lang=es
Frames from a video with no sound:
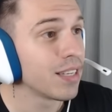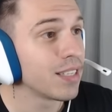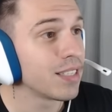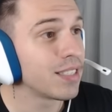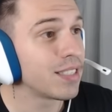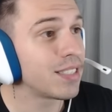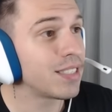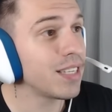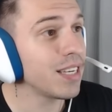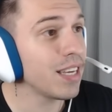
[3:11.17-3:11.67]

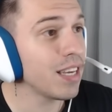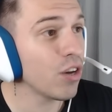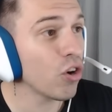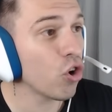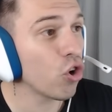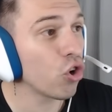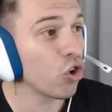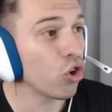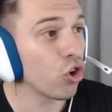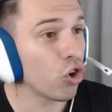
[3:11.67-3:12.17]
¿Sí
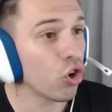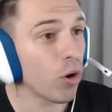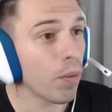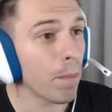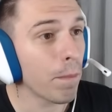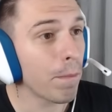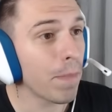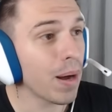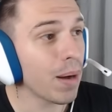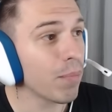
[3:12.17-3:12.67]
o no?
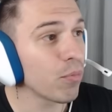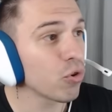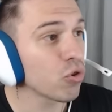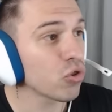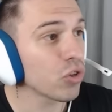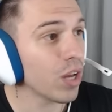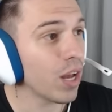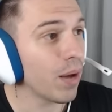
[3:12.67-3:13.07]
Vamos